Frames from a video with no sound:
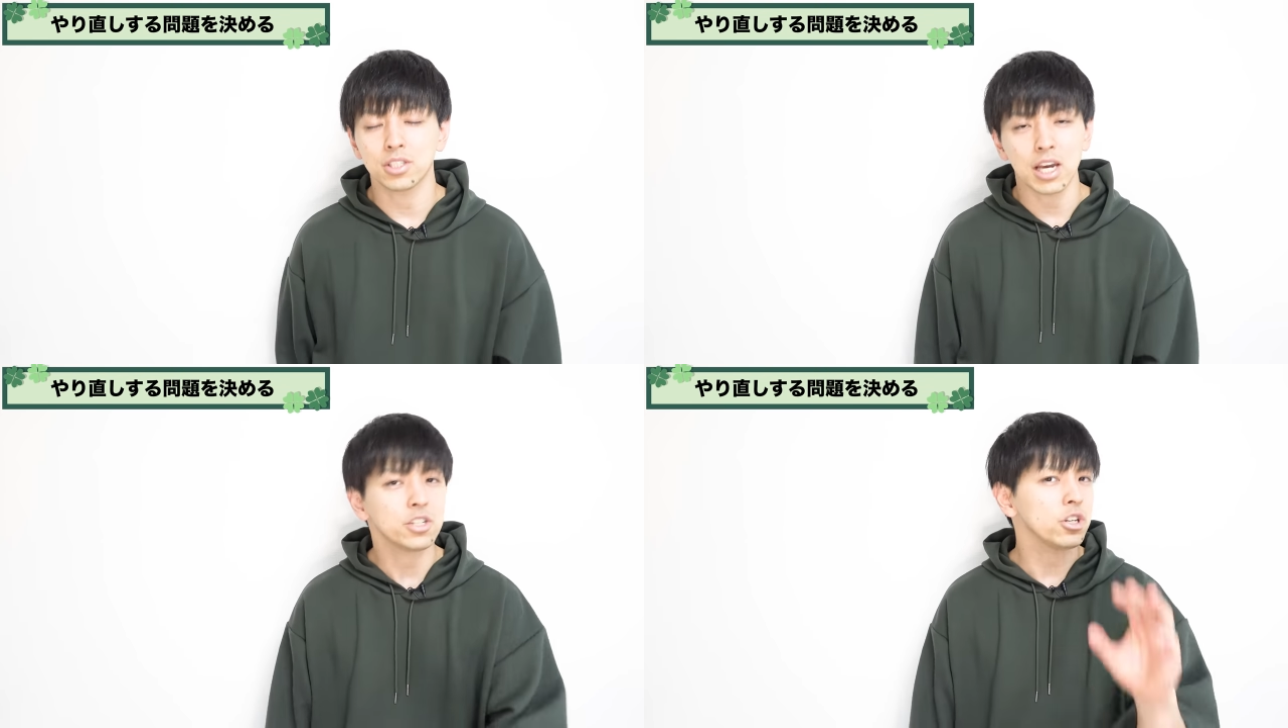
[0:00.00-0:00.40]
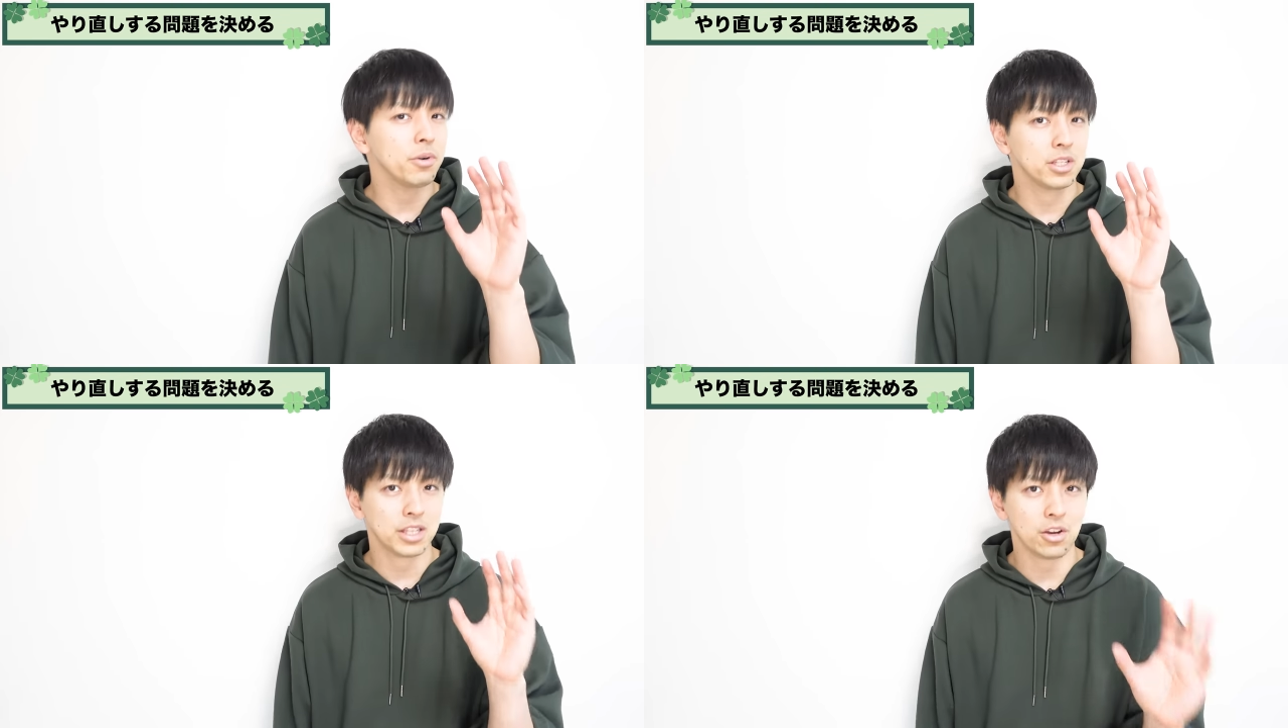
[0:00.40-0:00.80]
最初に
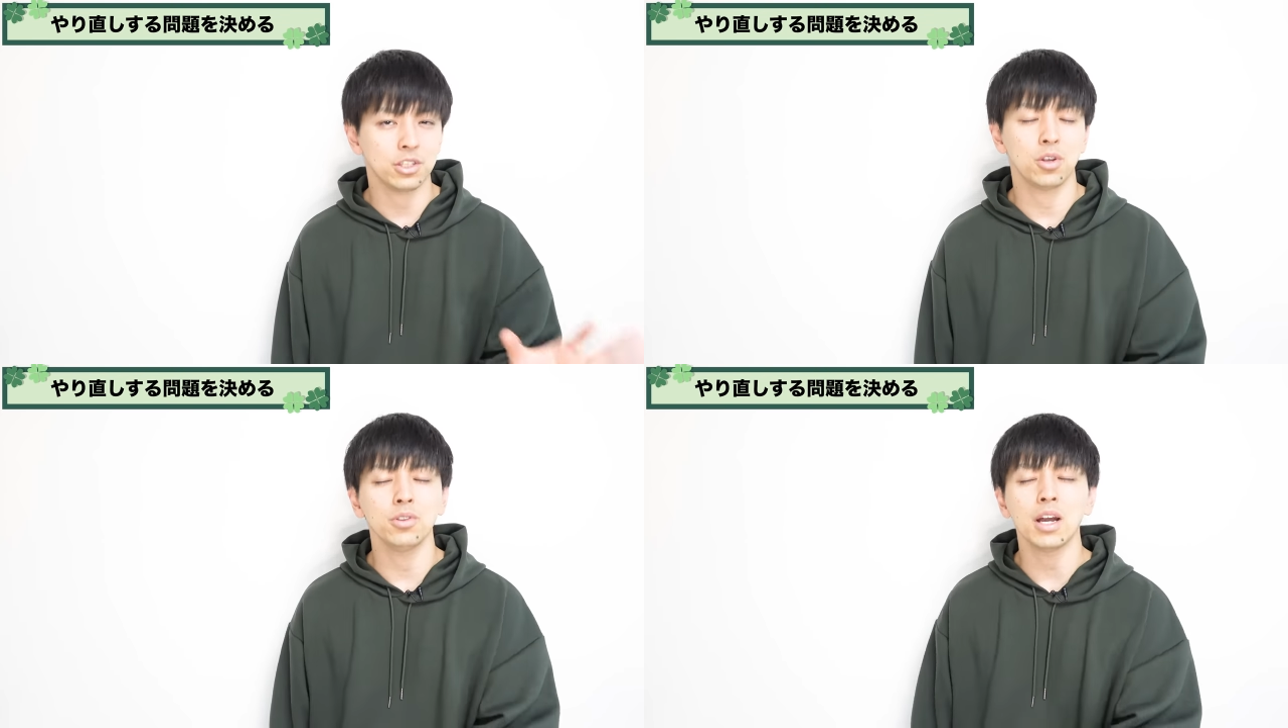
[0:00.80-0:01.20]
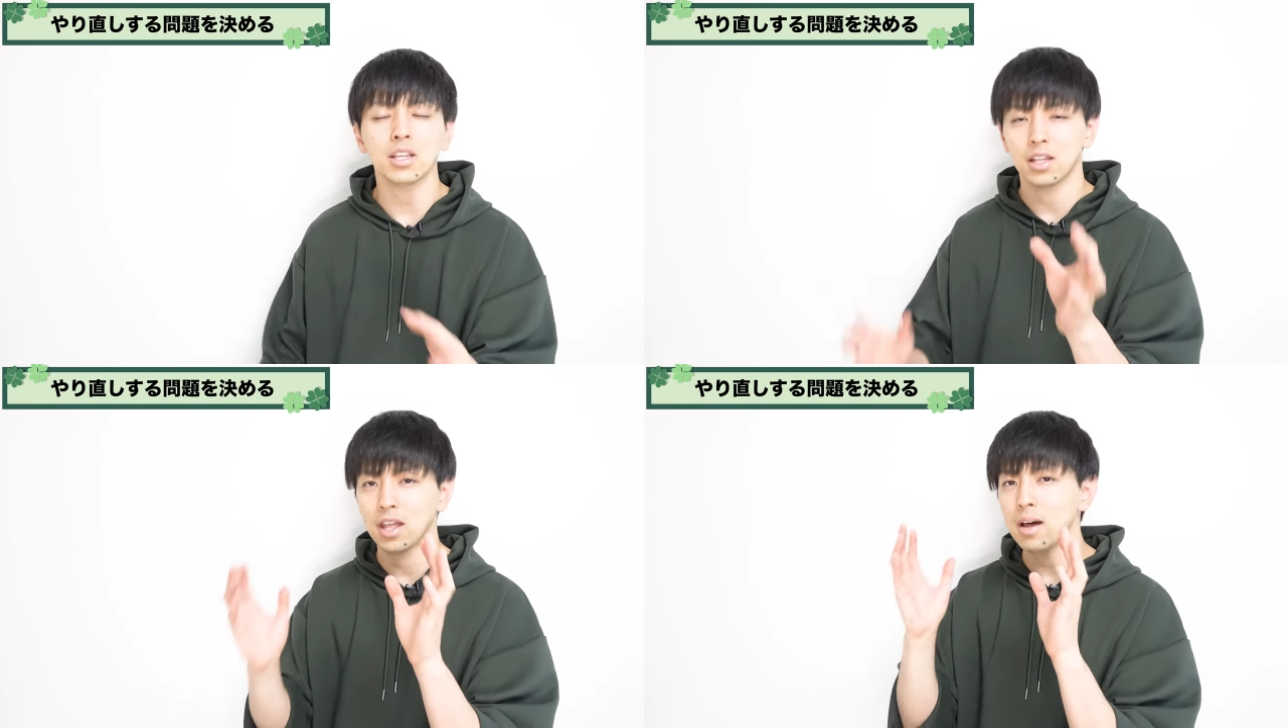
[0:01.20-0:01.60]
も言ったように、その中
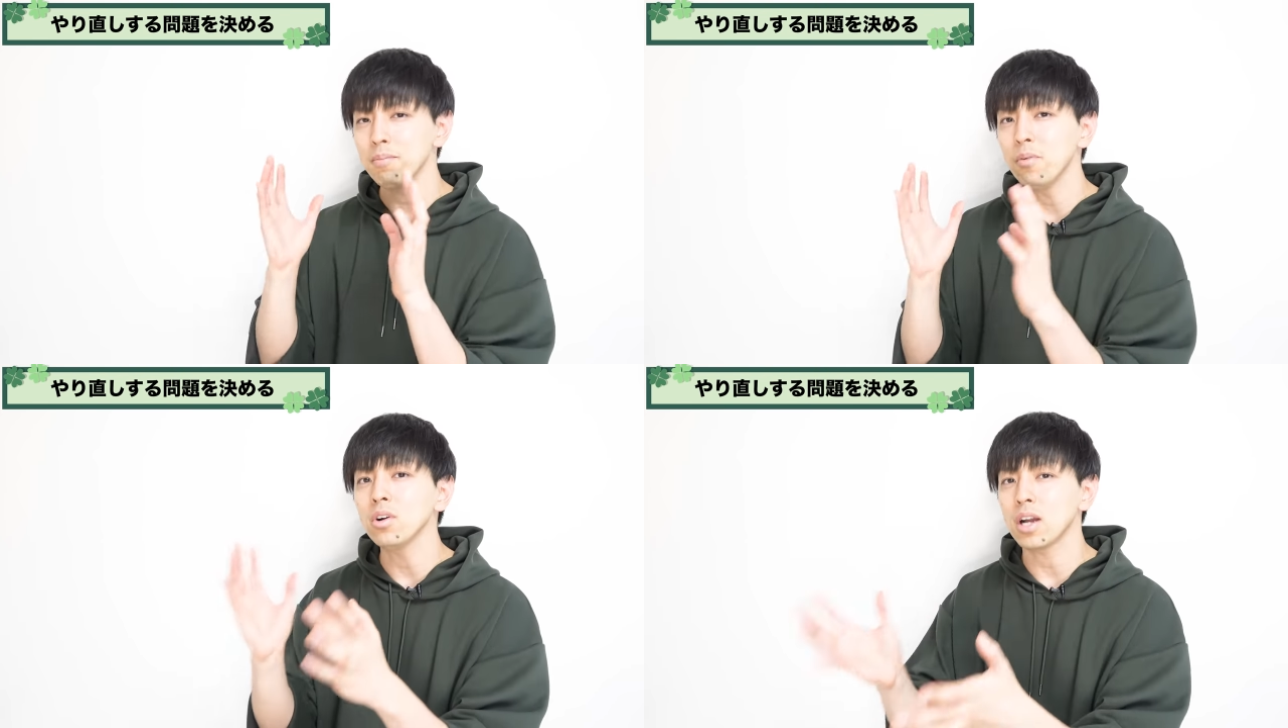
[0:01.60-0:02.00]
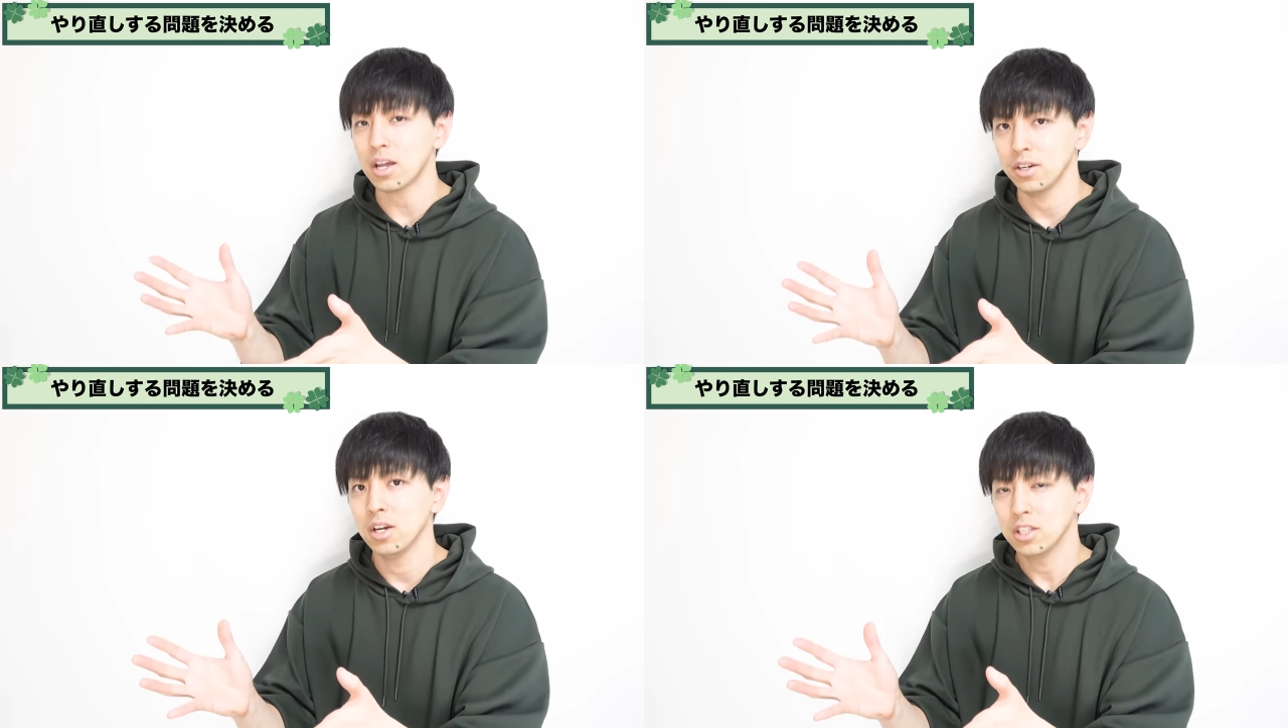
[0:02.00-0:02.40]
には難問がある。